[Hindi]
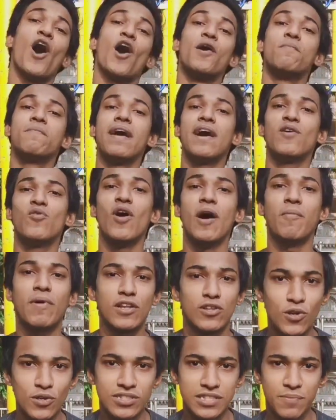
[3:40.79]
और मैं हूँ
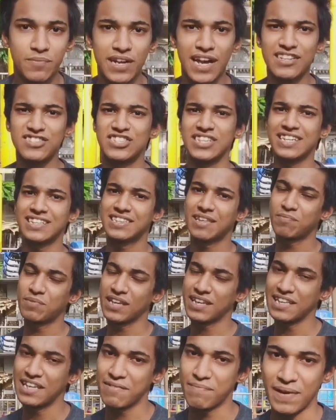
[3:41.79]
आपका दोस्त इमरान शेख तब
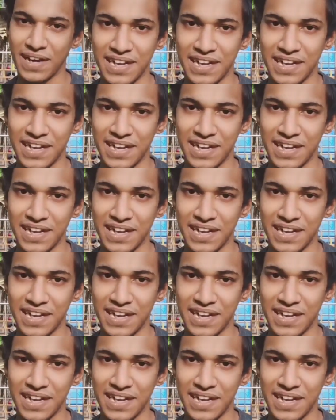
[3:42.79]
तक के लिए